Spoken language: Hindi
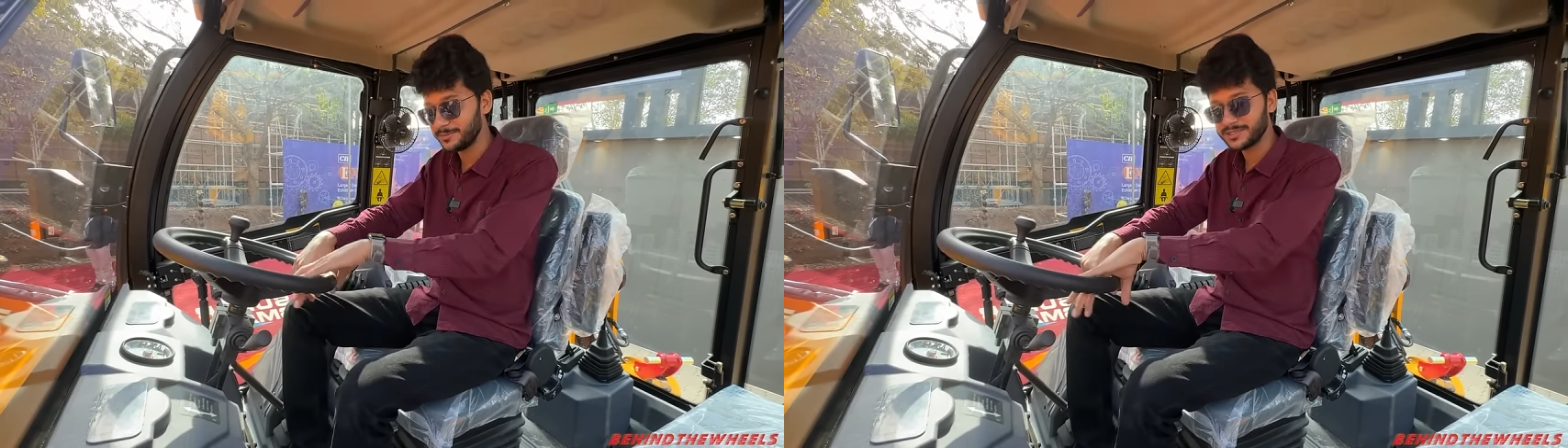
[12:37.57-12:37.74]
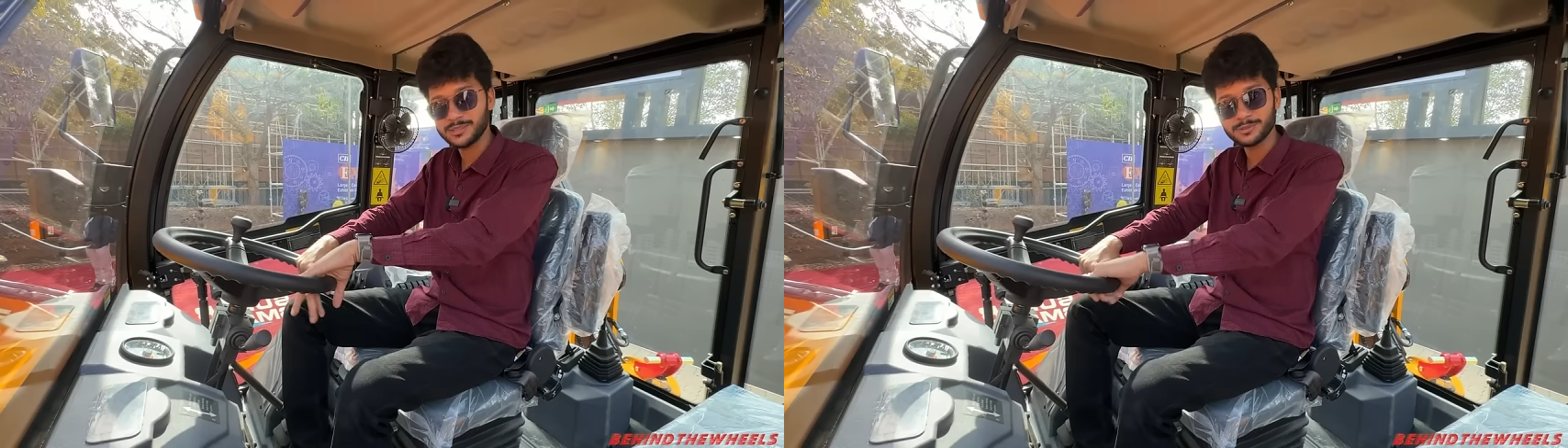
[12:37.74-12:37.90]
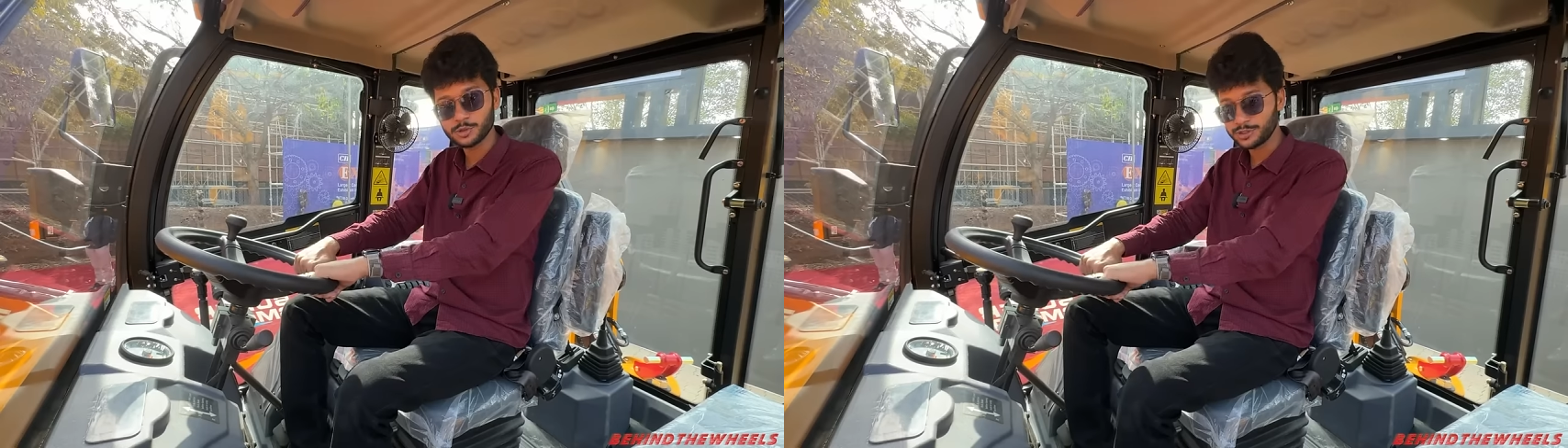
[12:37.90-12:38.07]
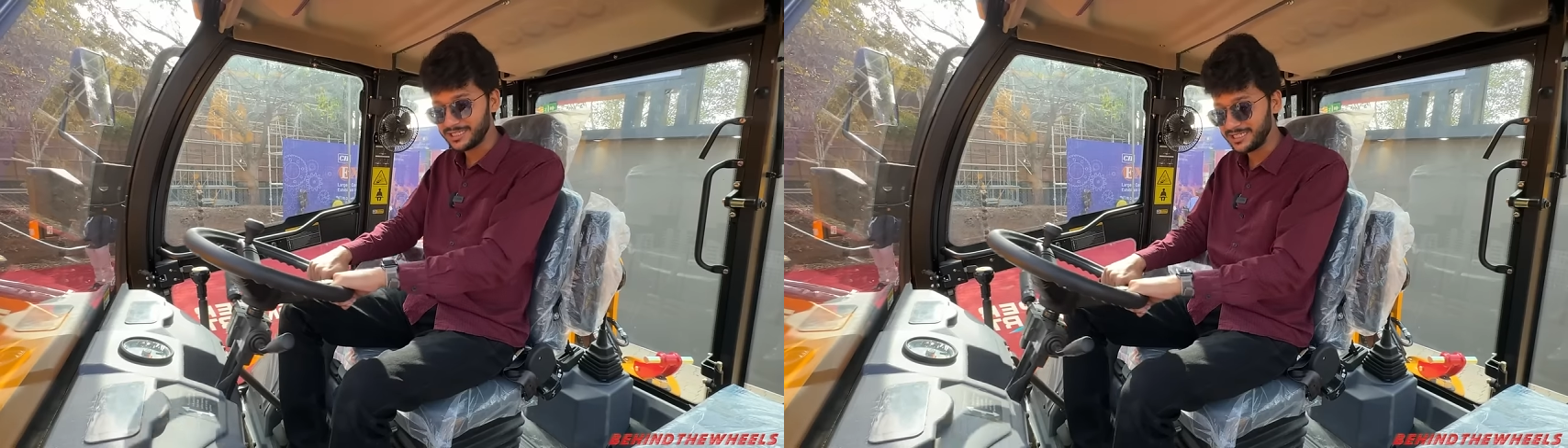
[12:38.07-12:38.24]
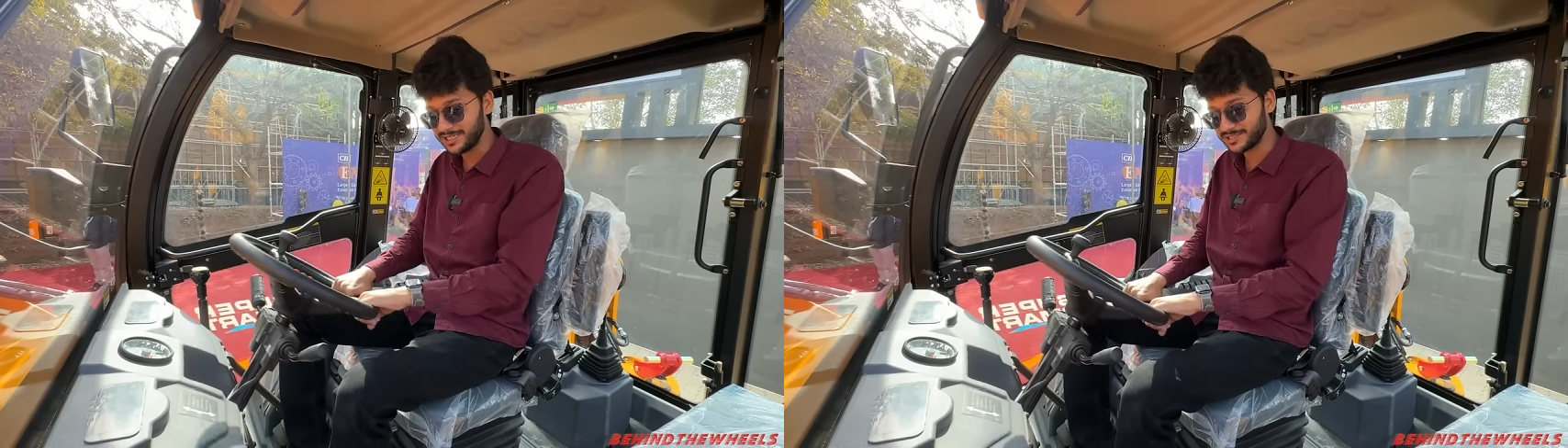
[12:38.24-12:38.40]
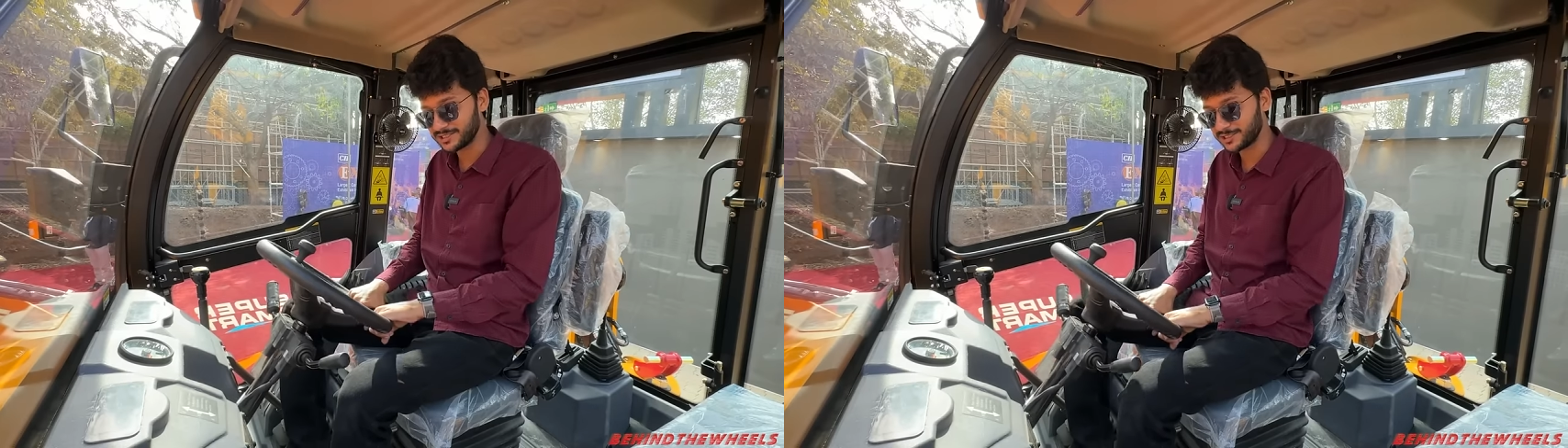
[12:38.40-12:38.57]
मतलब इसको टिल्ट
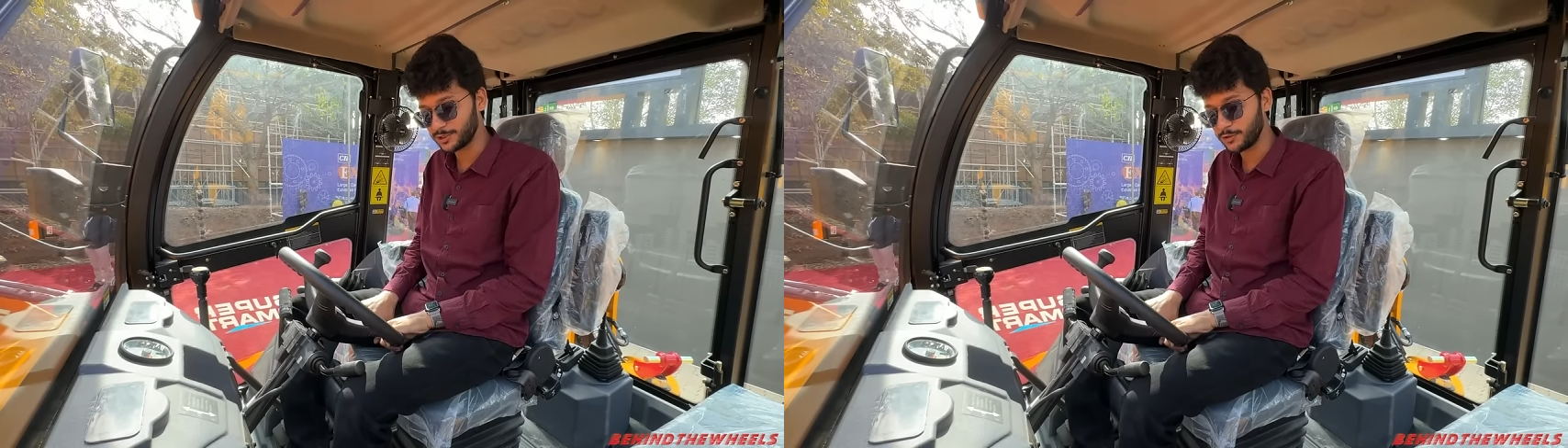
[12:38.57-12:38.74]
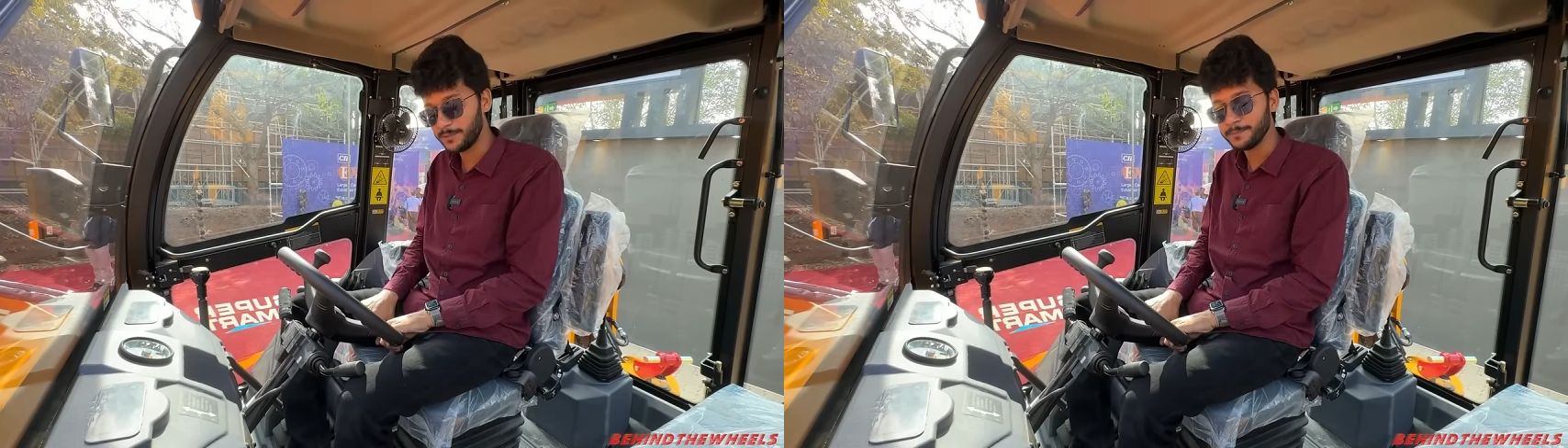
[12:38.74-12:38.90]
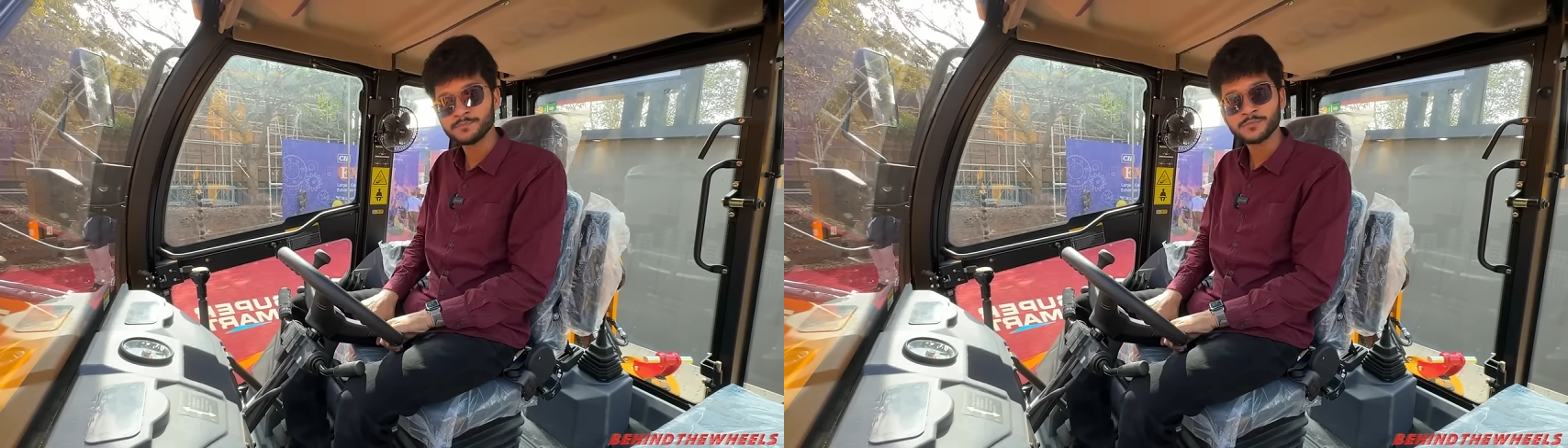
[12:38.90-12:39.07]
कर सकते हो आप